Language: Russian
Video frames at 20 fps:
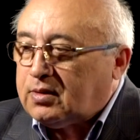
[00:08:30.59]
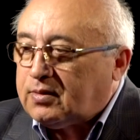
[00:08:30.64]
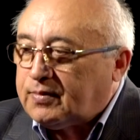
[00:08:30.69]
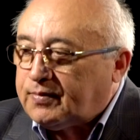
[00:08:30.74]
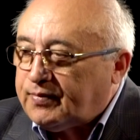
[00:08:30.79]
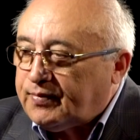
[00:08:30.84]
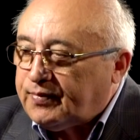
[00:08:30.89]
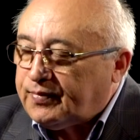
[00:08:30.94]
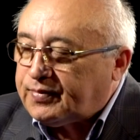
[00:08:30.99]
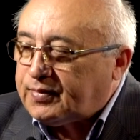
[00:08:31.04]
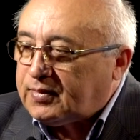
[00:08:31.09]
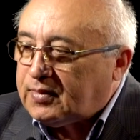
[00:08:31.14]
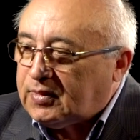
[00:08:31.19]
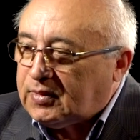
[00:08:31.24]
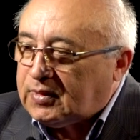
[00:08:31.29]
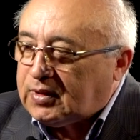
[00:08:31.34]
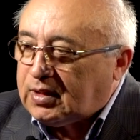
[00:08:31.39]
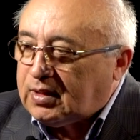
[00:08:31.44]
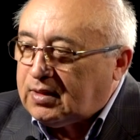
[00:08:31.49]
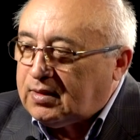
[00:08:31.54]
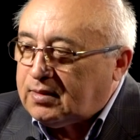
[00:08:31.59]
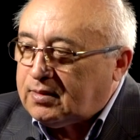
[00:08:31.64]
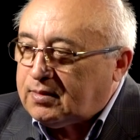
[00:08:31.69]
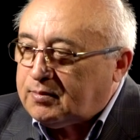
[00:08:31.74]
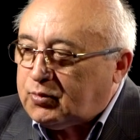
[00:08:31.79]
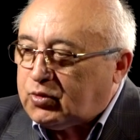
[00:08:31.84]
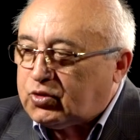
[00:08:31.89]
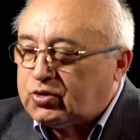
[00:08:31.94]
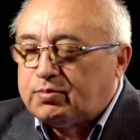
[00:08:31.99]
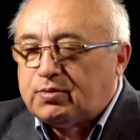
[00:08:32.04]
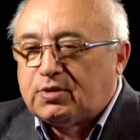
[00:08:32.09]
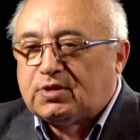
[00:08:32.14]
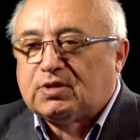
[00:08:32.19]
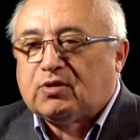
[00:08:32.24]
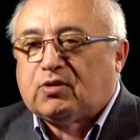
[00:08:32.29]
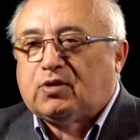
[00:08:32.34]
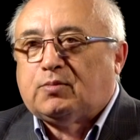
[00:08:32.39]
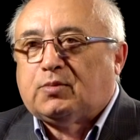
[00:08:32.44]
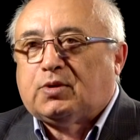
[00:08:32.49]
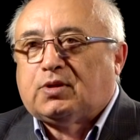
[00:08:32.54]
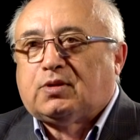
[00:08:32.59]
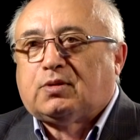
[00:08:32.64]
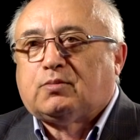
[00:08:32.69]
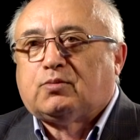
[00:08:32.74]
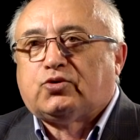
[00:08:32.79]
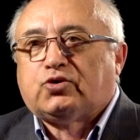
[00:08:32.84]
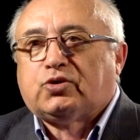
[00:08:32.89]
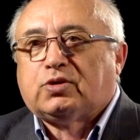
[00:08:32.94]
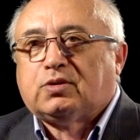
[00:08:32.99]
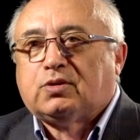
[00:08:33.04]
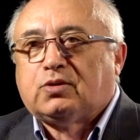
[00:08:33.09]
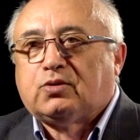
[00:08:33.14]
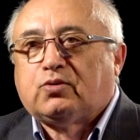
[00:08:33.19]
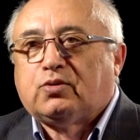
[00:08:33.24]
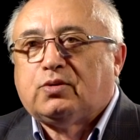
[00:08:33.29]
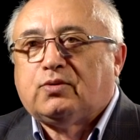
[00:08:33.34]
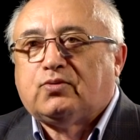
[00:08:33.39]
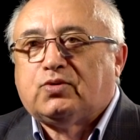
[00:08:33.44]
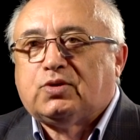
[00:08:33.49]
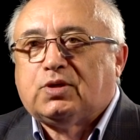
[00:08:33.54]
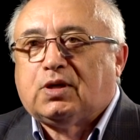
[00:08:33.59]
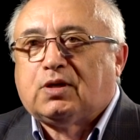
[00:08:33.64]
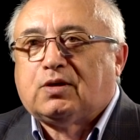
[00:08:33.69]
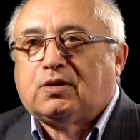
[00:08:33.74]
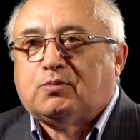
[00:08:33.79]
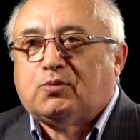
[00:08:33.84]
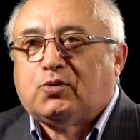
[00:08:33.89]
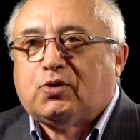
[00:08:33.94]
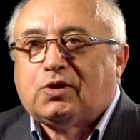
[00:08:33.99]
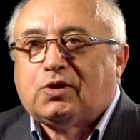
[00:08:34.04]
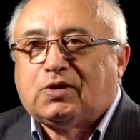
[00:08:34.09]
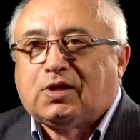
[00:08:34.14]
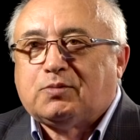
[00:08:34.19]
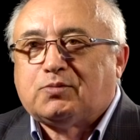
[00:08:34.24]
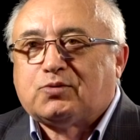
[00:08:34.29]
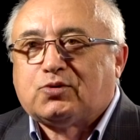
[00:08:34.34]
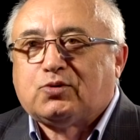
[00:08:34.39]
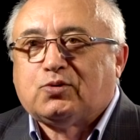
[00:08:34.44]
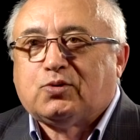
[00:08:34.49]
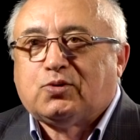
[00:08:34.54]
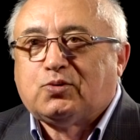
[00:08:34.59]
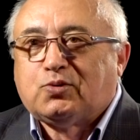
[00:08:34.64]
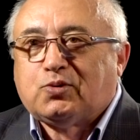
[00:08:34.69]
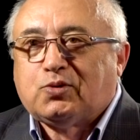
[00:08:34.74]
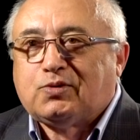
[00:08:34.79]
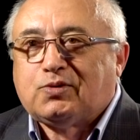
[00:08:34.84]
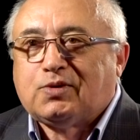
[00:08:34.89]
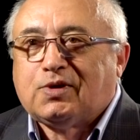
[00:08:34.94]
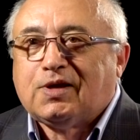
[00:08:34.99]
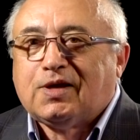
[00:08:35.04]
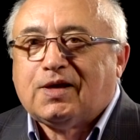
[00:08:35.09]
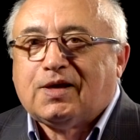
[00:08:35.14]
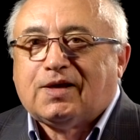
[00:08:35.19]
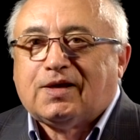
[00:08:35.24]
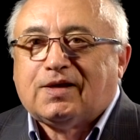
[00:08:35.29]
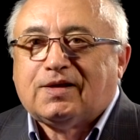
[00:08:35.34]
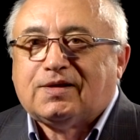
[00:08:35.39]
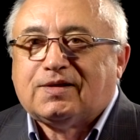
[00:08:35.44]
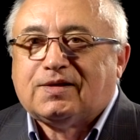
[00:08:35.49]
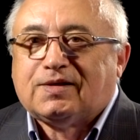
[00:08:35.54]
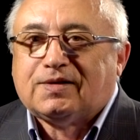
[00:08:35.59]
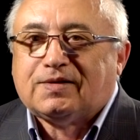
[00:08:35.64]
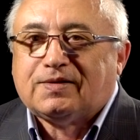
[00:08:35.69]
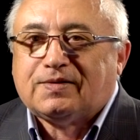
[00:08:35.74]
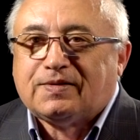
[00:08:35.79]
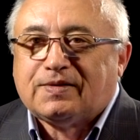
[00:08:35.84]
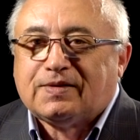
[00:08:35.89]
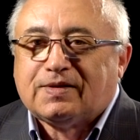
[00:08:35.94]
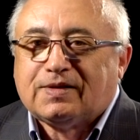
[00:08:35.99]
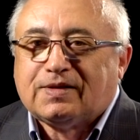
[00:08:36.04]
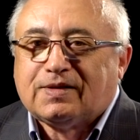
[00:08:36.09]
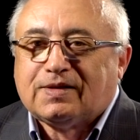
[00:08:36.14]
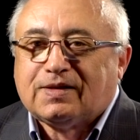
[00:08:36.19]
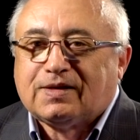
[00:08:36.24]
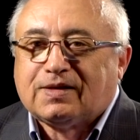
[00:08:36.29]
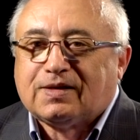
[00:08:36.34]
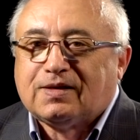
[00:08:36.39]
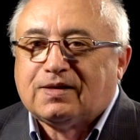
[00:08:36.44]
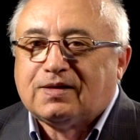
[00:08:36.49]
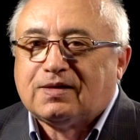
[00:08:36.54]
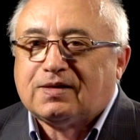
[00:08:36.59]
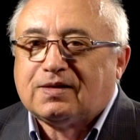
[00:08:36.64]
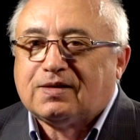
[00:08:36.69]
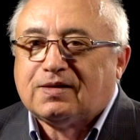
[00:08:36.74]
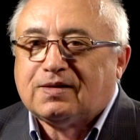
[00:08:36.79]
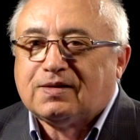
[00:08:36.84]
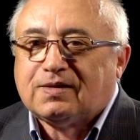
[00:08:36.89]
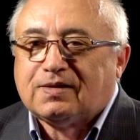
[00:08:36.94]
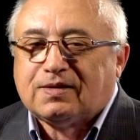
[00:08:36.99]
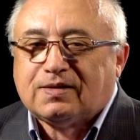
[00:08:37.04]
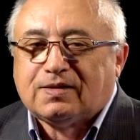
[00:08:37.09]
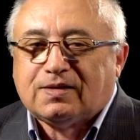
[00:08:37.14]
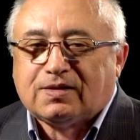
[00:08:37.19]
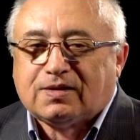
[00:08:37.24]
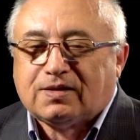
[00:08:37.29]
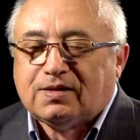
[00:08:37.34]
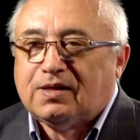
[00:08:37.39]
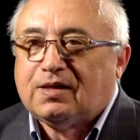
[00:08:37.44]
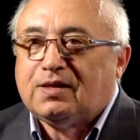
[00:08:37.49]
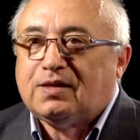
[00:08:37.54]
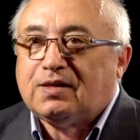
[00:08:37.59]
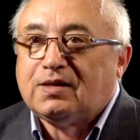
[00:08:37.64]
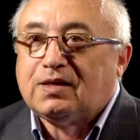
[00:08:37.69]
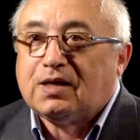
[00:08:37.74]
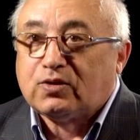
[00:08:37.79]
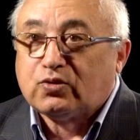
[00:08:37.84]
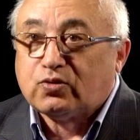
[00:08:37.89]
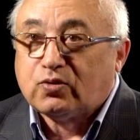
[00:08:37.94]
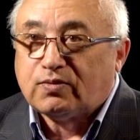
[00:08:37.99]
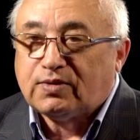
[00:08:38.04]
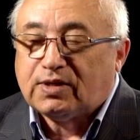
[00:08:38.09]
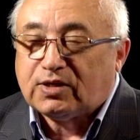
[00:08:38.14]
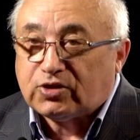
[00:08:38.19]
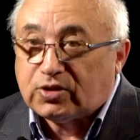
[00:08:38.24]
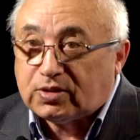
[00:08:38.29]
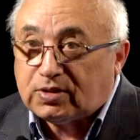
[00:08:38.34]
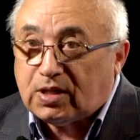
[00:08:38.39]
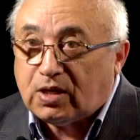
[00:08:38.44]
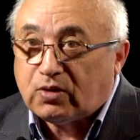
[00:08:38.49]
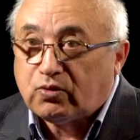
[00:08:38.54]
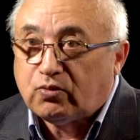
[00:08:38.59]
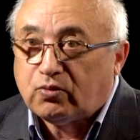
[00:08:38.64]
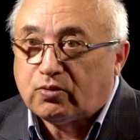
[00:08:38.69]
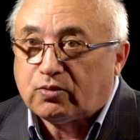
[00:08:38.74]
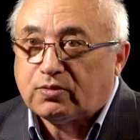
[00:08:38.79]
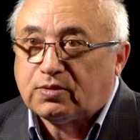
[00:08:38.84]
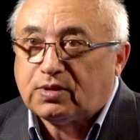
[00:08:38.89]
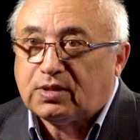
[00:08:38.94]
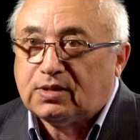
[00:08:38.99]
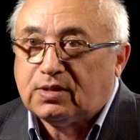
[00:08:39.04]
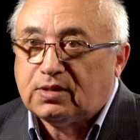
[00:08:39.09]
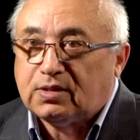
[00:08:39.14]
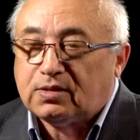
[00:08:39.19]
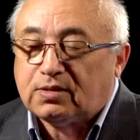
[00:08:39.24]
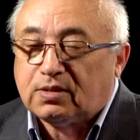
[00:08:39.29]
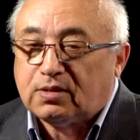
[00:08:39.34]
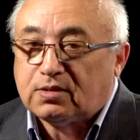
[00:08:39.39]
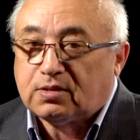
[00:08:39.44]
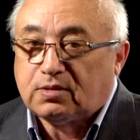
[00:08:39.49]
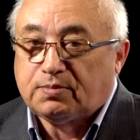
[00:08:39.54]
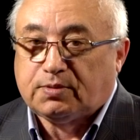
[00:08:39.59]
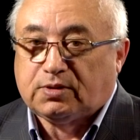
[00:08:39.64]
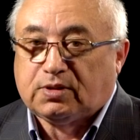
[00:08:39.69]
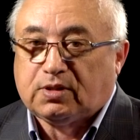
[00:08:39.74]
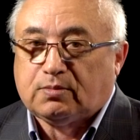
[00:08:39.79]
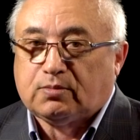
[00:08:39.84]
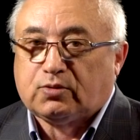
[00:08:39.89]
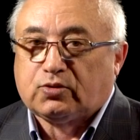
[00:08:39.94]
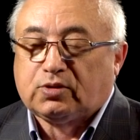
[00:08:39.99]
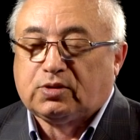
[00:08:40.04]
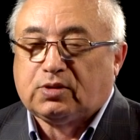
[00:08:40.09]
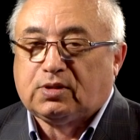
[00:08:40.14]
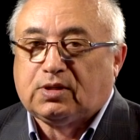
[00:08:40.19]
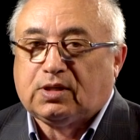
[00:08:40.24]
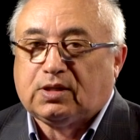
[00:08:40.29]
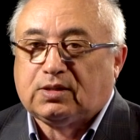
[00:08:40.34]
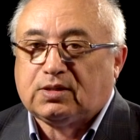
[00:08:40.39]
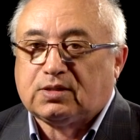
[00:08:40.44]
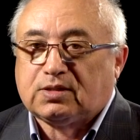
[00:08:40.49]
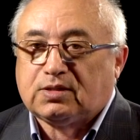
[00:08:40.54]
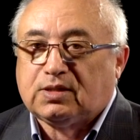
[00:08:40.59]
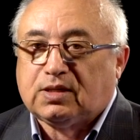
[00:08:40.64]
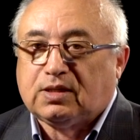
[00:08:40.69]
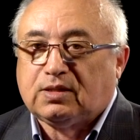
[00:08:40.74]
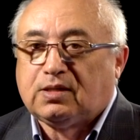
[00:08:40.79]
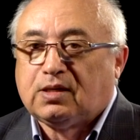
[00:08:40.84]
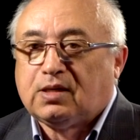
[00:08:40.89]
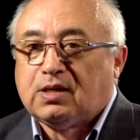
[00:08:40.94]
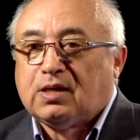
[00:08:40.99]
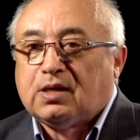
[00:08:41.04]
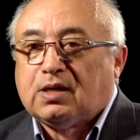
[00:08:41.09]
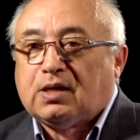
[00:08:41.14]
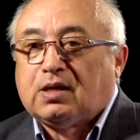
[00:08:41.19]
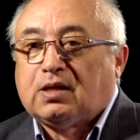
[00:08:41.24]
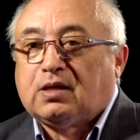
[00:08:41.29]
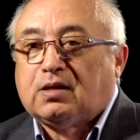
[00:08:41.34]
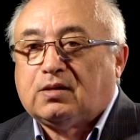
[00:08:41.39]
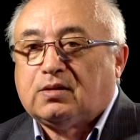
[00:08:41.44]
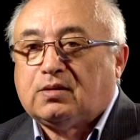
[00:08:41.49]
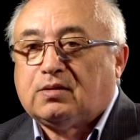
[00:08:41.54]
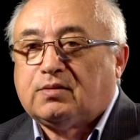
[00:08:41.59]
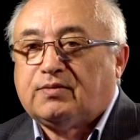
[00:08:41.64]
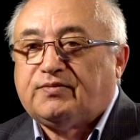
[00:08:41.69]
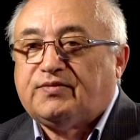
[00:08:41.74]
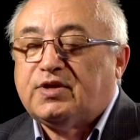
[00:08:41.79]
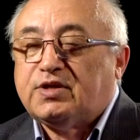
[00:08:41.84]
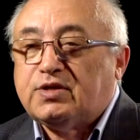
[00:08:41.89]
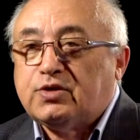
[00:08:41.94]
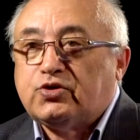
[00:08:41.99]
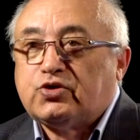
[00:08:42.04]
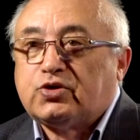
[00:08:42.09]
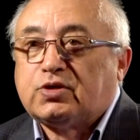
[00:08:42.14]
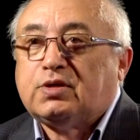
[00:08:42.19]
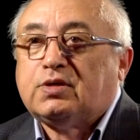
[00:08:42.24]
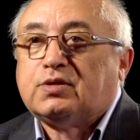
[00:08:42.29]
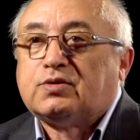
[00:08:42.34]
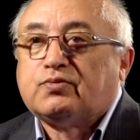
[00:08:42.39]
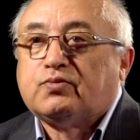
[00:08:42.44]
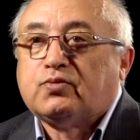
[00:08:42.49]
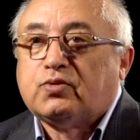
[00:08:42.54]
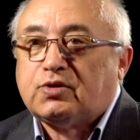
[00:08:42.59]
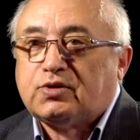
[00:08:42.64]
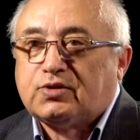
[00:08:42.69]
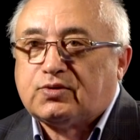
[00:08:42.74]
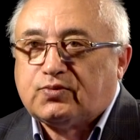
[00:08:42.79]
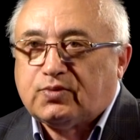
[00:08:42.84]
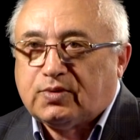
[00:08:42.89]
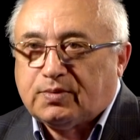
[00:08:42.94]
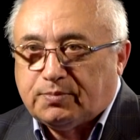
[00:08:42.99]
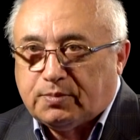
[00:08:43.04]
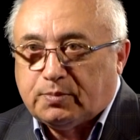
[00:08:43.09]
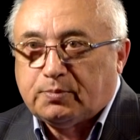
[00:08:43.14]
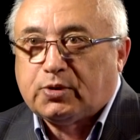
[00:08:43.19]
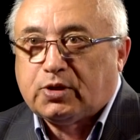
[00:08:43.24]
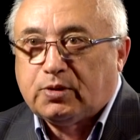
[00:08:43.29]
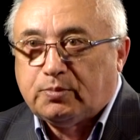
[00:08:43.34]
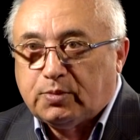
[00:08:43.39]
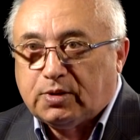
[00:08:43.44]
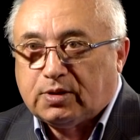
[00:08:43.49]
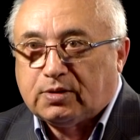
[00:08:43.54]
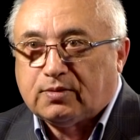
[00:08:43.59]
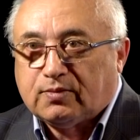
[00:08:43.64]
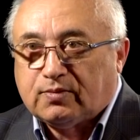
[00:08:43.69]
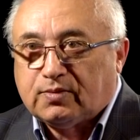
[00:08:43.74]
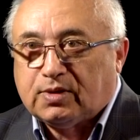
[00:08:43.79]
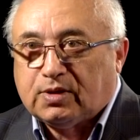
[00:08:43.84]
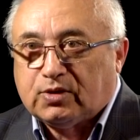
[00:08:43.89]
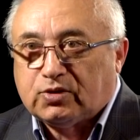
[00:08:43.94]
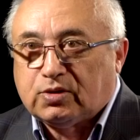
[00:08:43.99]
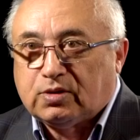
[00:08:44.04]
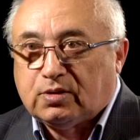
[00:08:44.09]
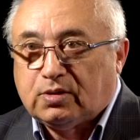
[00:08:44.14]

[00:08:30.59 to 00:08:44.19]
может быть, современному человеку не всякому там сходу он к, к, к ней и готов, даже к такого рода деятельности, потому что надо знать физические свойства предметов даже.